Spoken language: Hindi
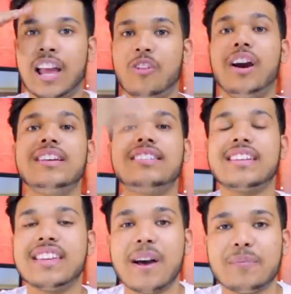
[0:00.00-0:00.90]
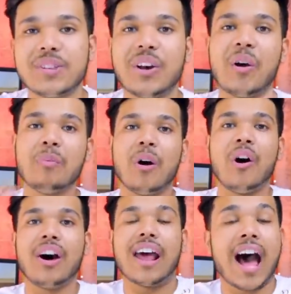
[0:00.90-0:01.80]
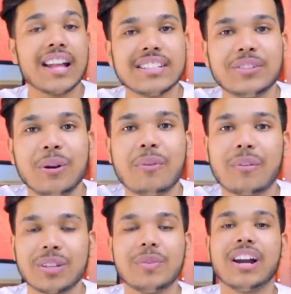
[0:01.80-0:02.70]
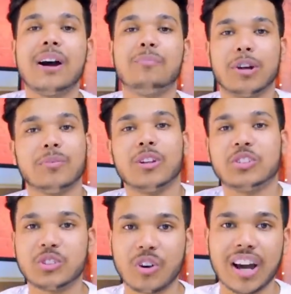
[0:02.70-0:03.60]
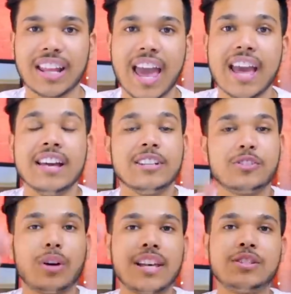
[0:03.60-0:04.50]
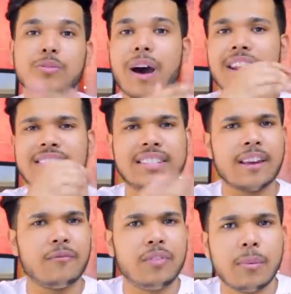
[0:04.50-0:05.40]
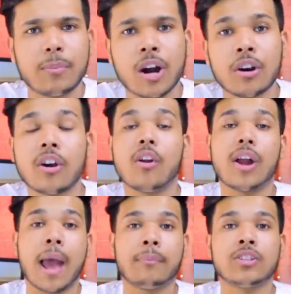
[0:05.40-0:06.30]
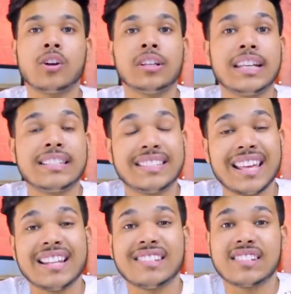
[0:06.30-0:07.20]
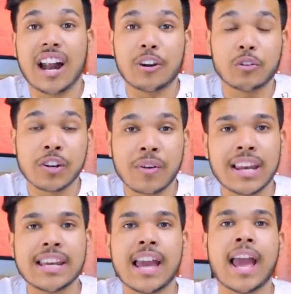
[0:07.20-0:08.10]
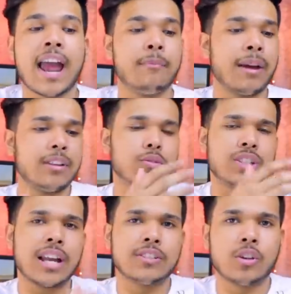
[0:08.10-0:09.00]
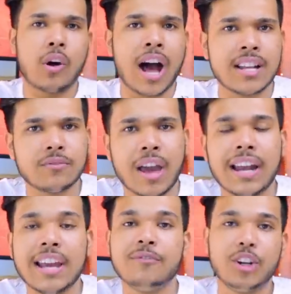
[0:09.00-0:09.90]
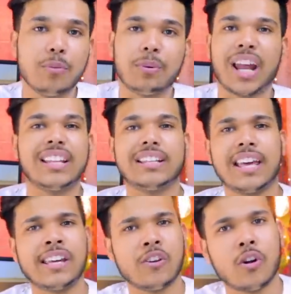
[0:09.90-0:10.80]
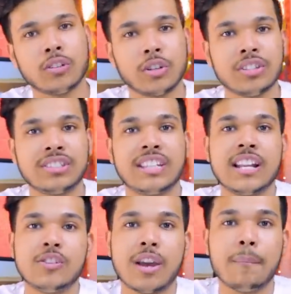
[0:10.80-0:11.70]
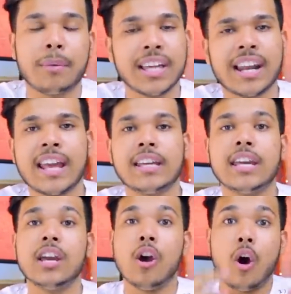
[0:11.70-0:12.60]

हेलो गाइज कैसे हैं आप सब और आज इस वीडियो में आप सभी का बहुत बहुत स्वागत है सो so गाइज दोबारा से फ्लिपकार्ट और अमेजोन की सेल स्टार्ट होने वाली है एंड मैंने सोचा यार चलो आज फाइनली एक वीडियो बना देते हैं कि कौन कौन सी सेल जो है बढ़िया रहेंगी